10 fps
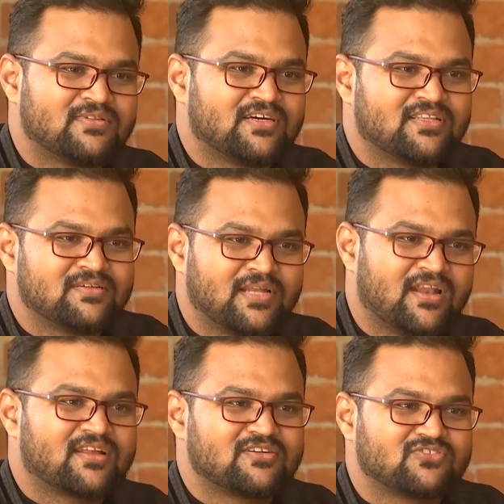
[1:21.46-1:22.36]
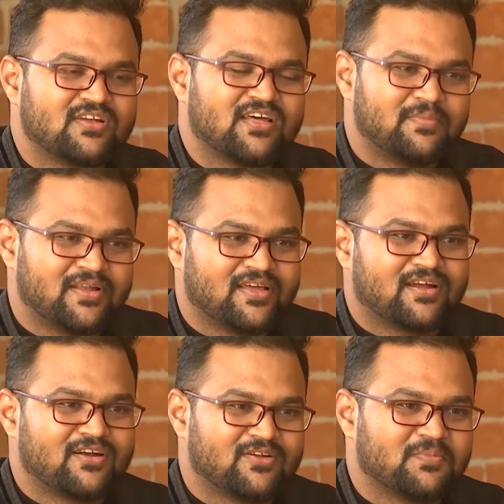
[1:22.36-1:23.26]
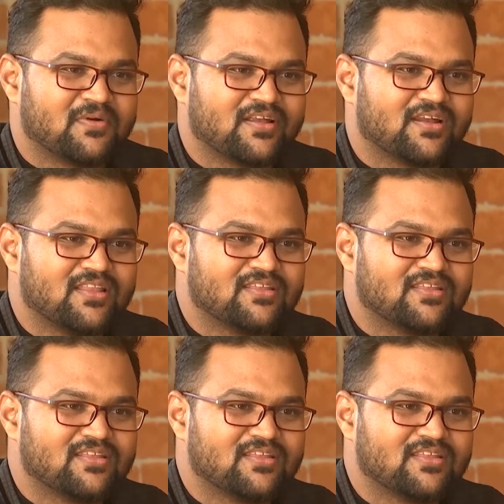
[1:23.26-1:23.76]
வந்து அது நல்லா இருக்குன்னு சொல்லி அது அப்படியே கண்டினியூ பண்ணீங்களா